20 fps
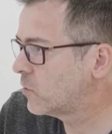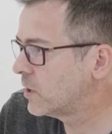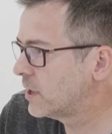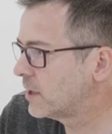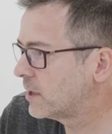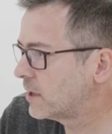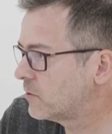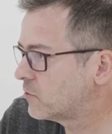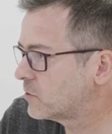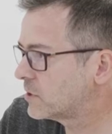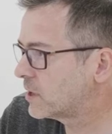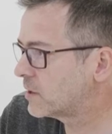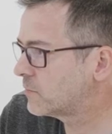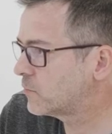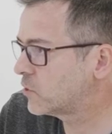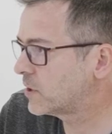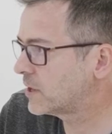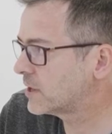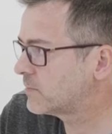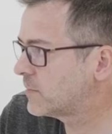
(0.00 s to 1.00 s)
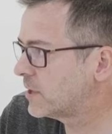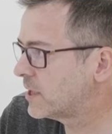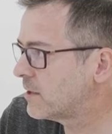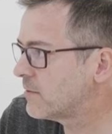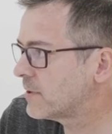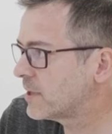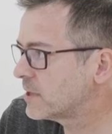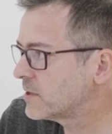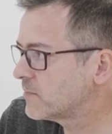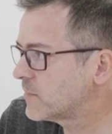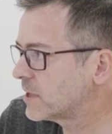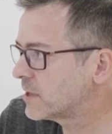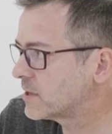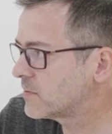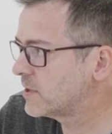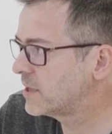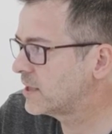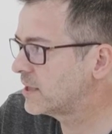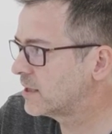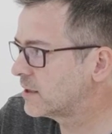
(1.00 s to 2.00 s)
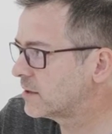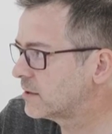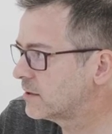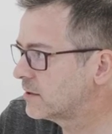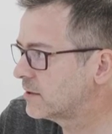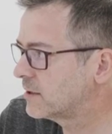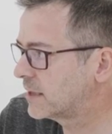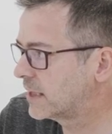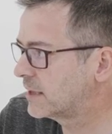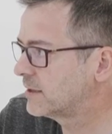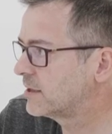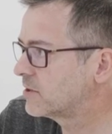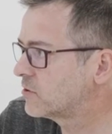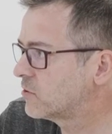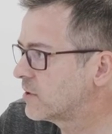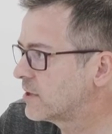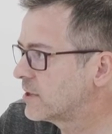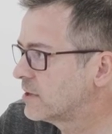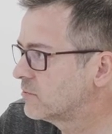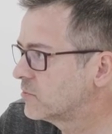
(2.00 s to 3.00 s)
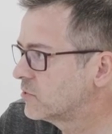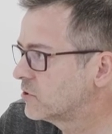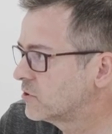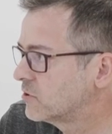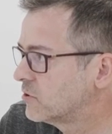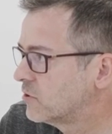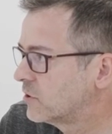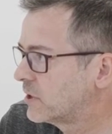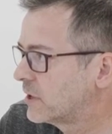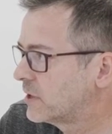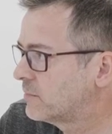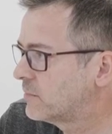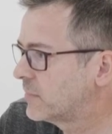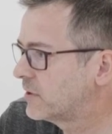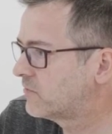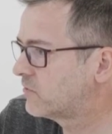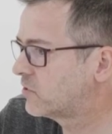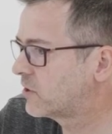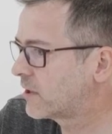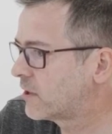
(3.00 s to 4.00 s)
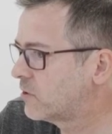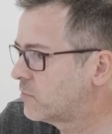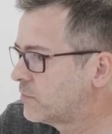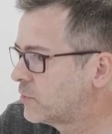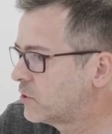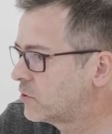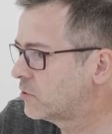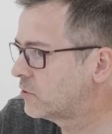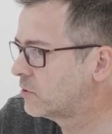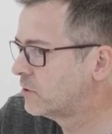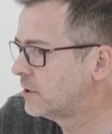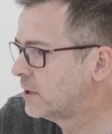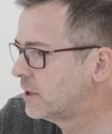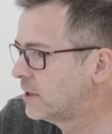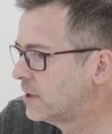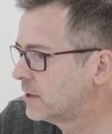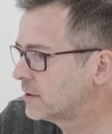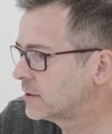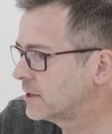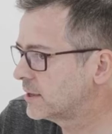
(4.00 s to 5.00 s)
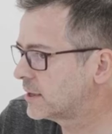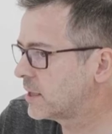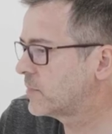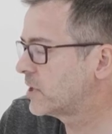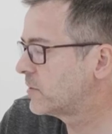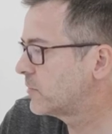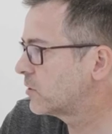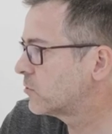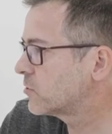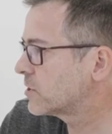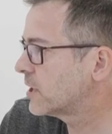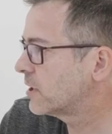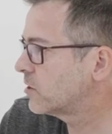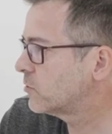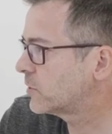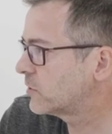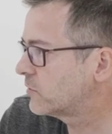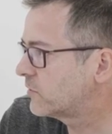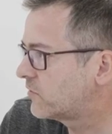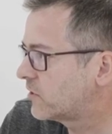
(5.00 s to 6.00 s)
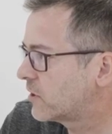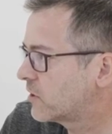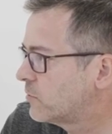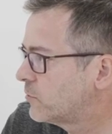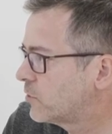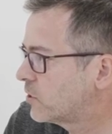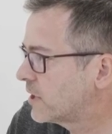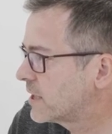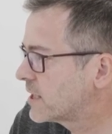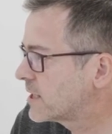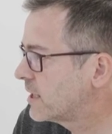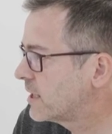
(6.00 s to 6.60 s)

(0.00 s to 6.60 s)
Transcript: cual hay que usar pocas palabras para explicar grandes conceptos, ¿no? lo que me fuerza un poco también me gusta, ¿no? Pero me fuerza un poco.